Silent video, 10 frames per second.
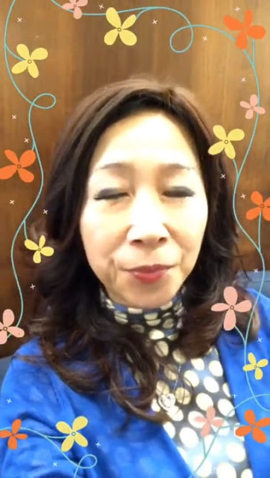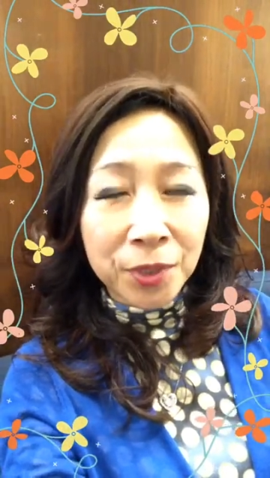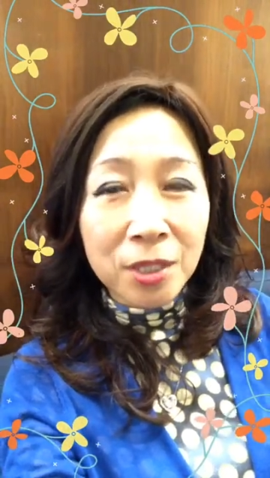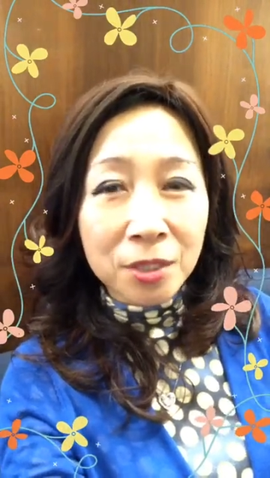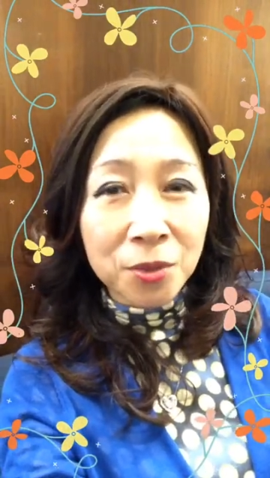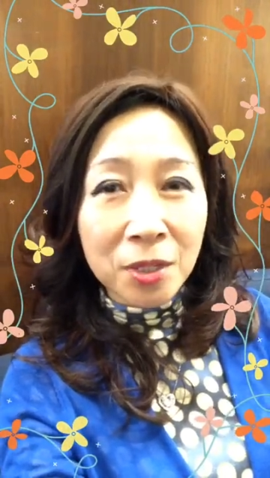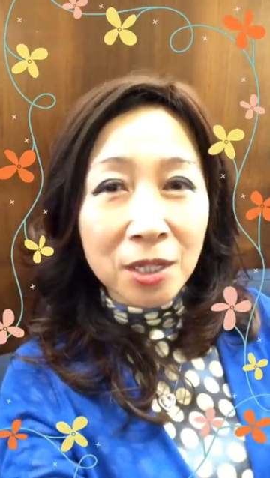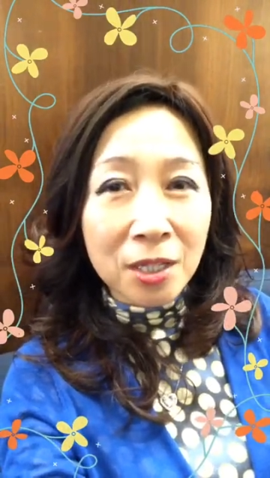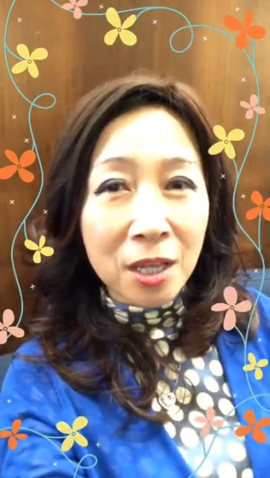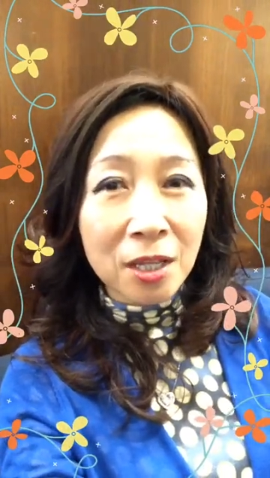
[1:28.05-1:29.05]
ただそれ
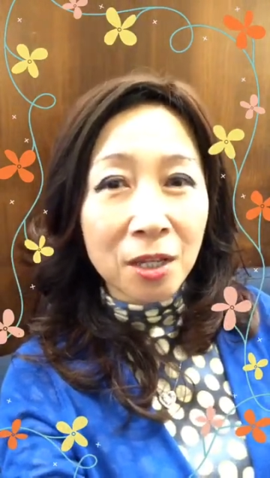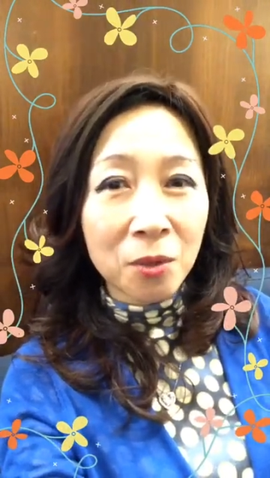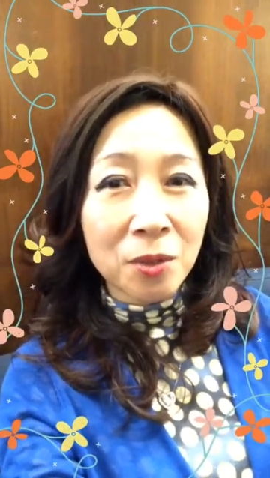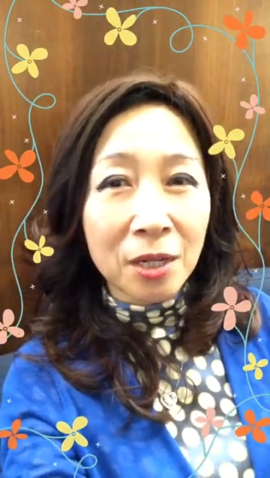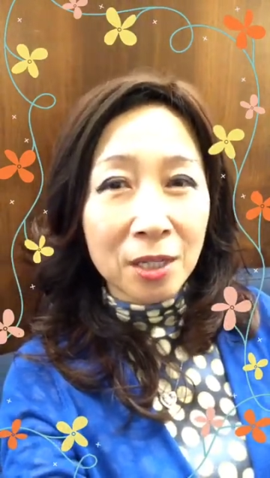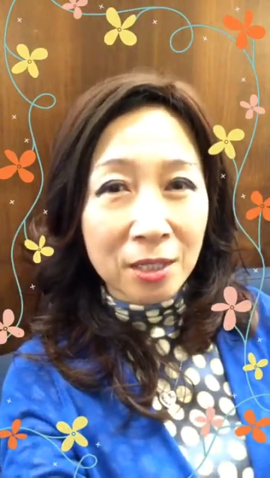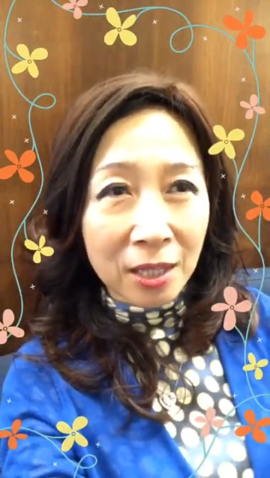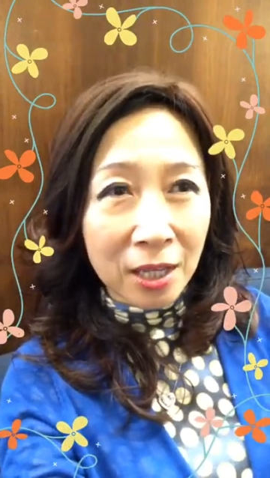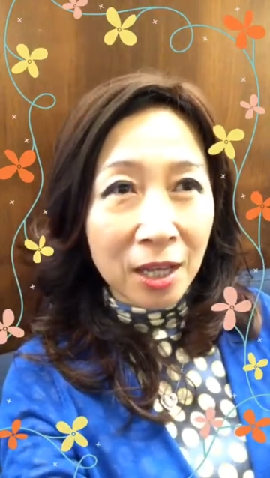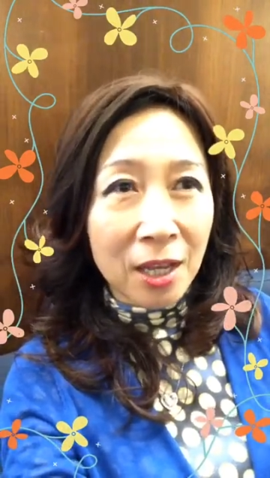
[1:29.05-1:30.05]
が結果往来
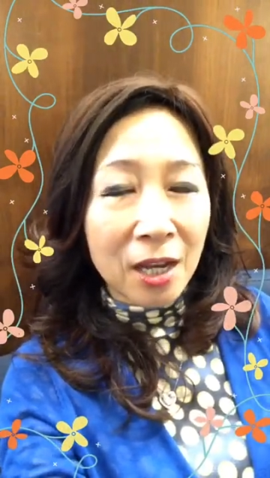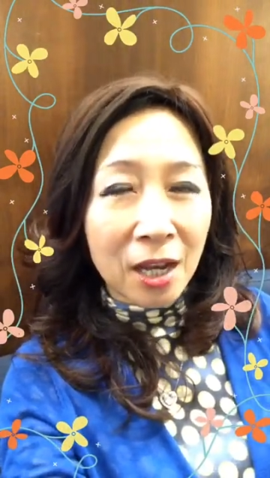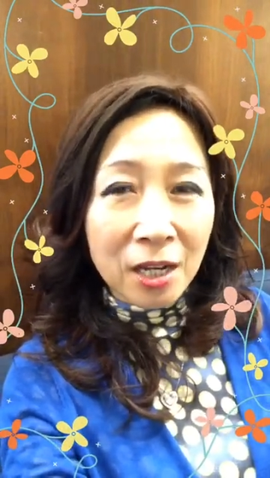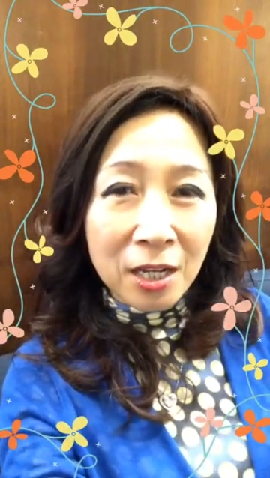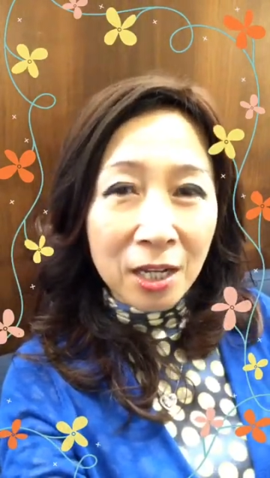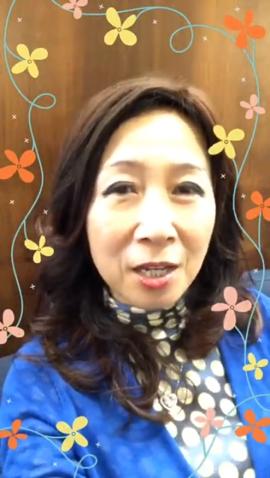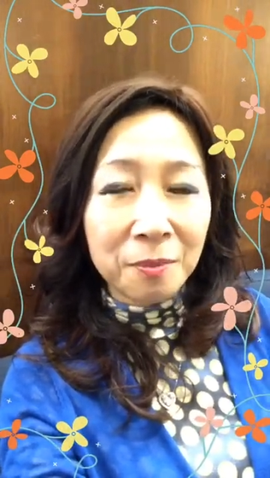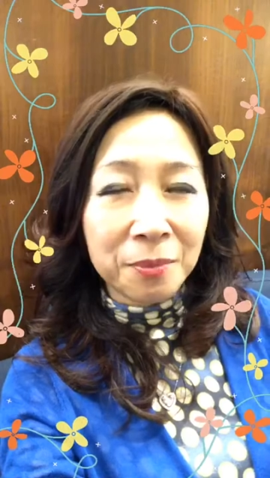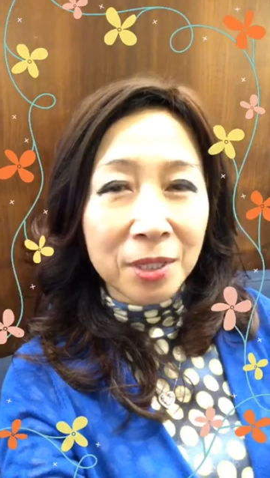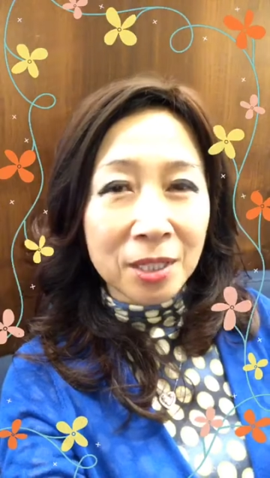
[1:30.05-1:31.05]
で、あれが
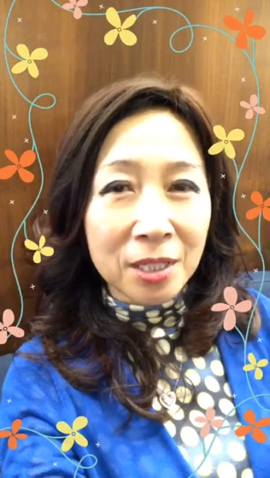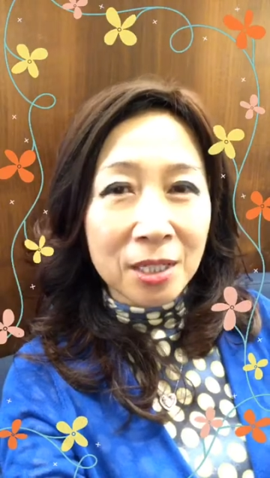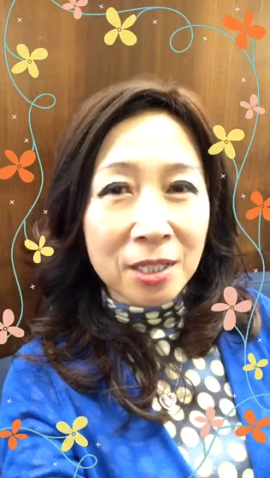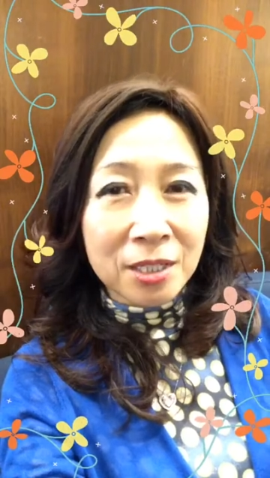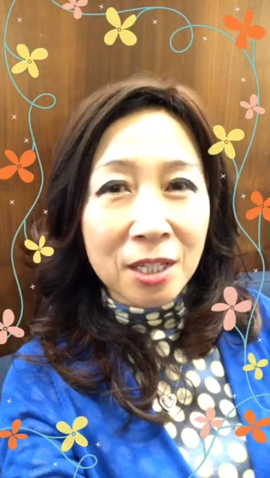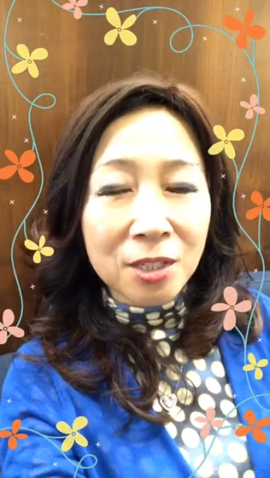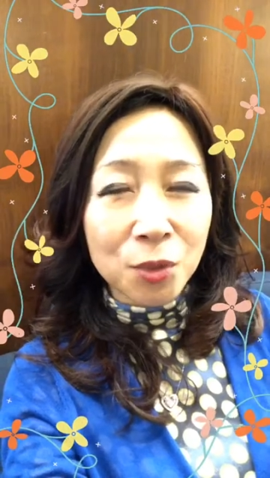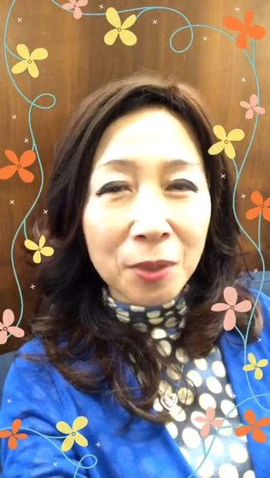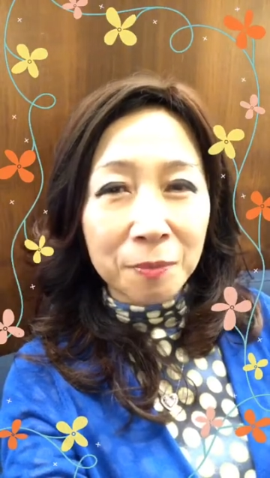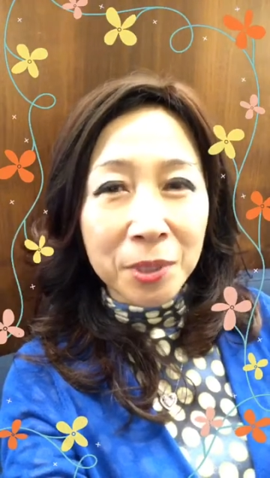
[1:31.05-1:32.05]
やっぱり
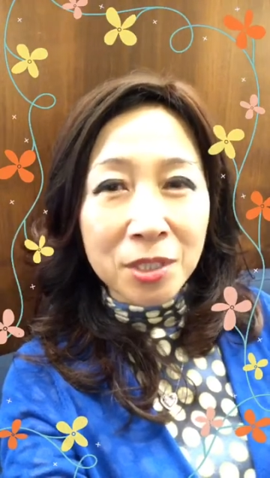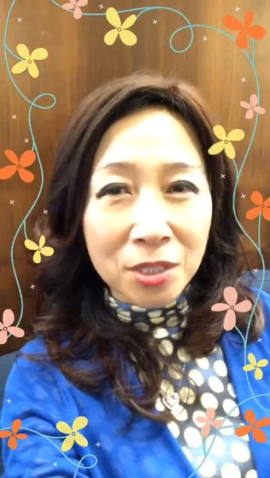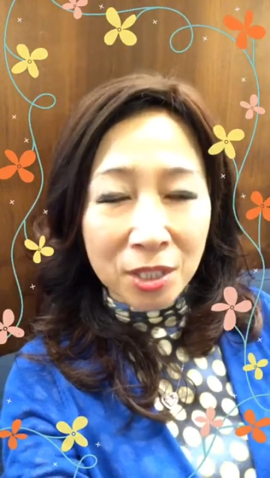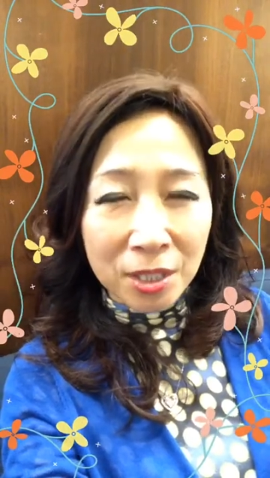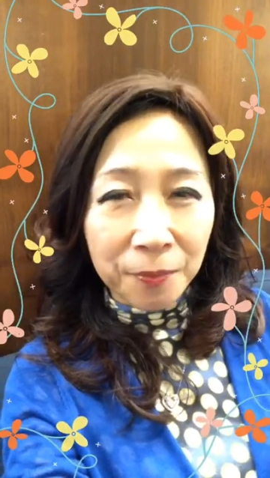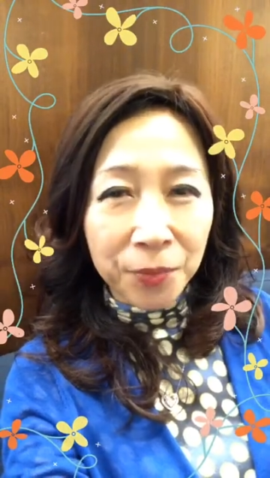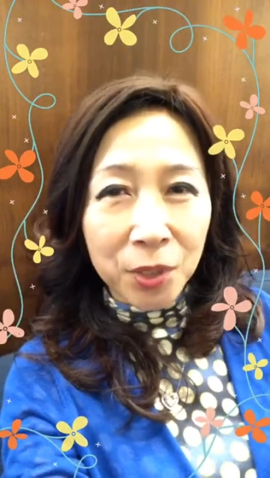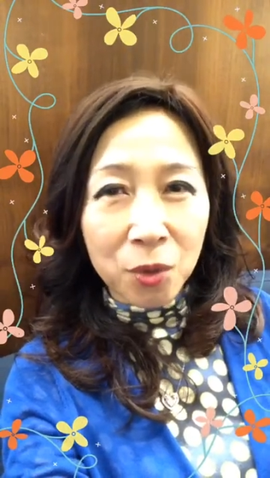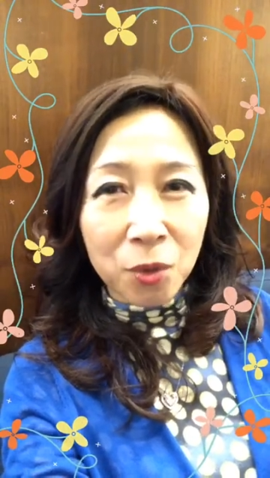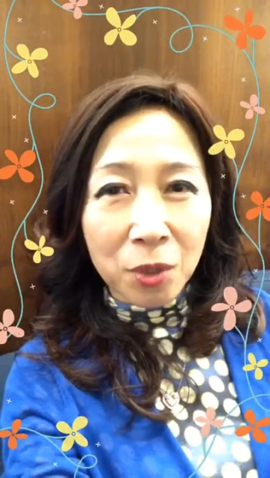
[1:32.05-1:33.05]
チャンスはピンチ、
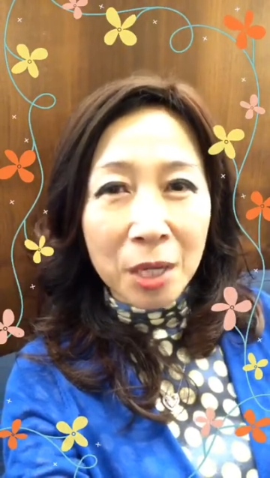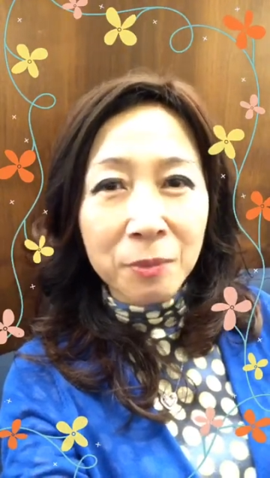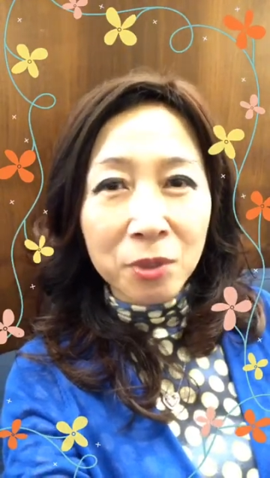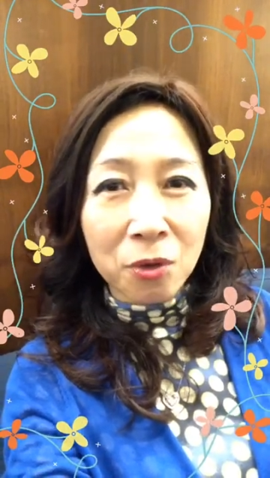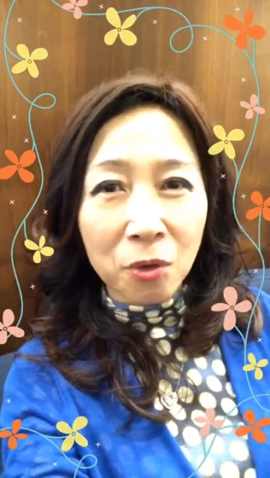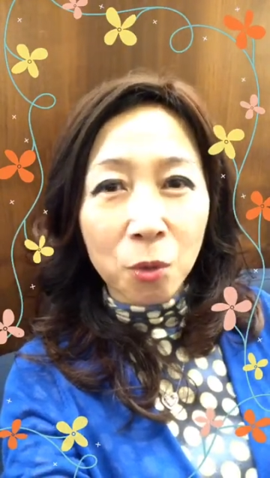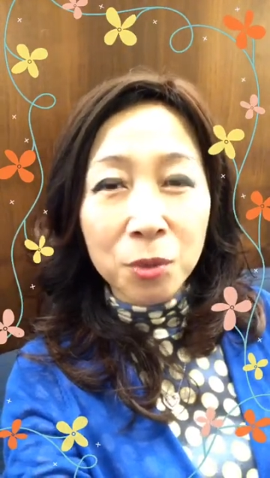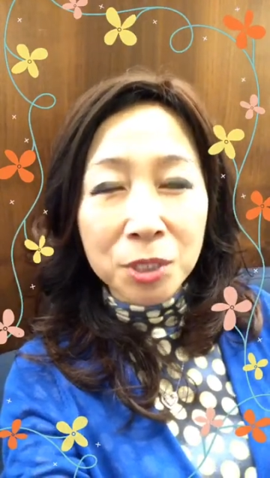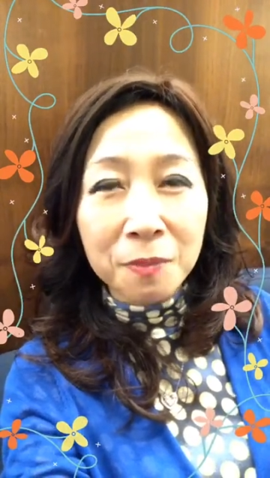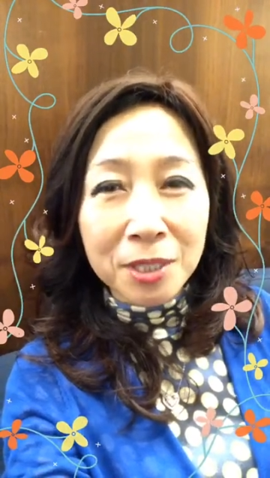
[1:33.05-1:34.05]
こう神のお
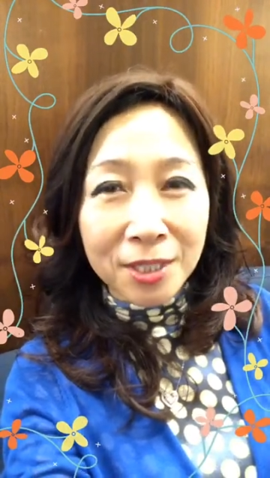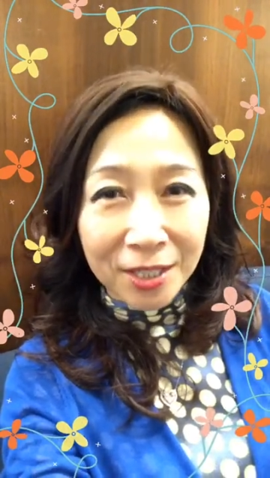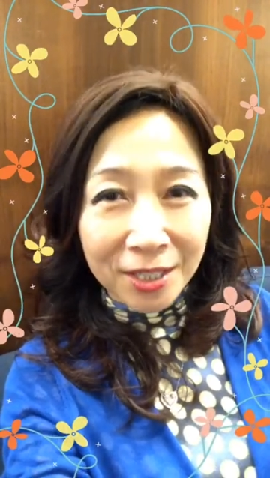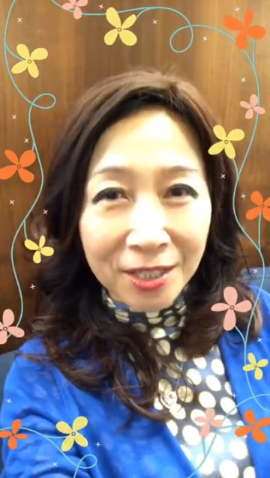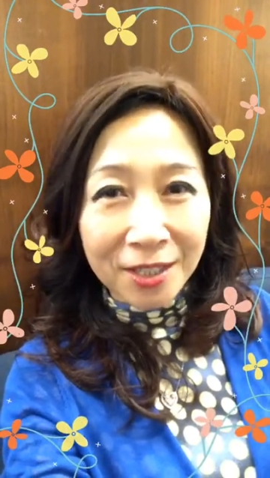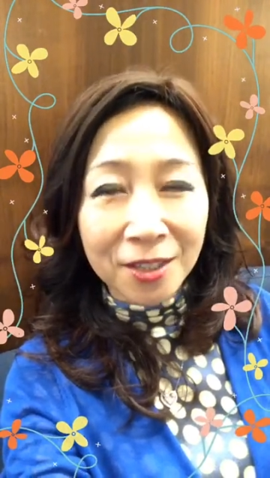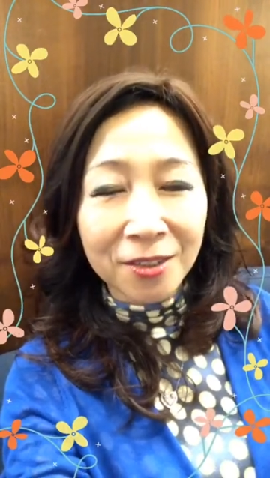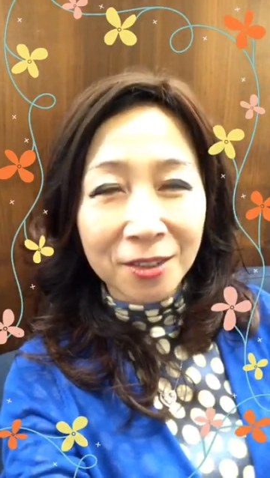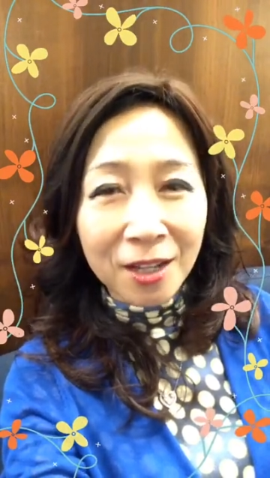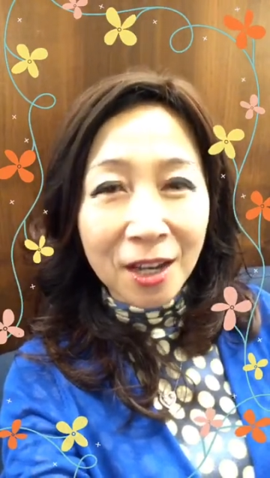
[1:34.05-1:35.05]
ぼし飯って
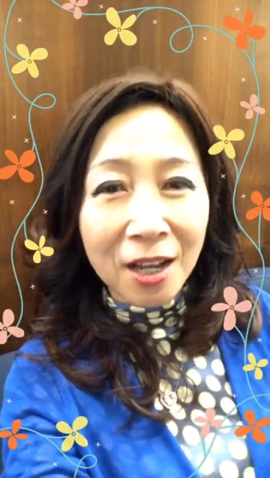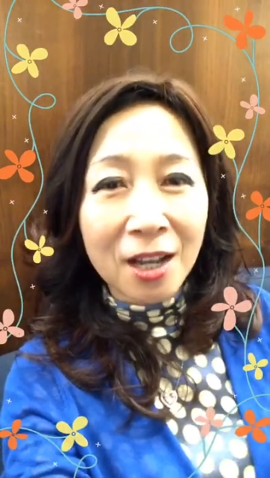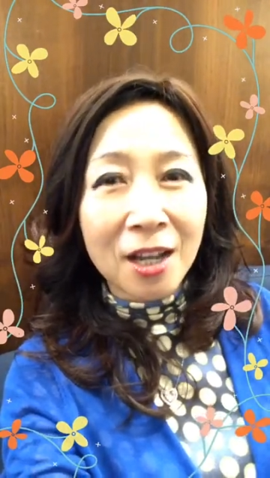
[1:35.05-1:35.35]
いうか、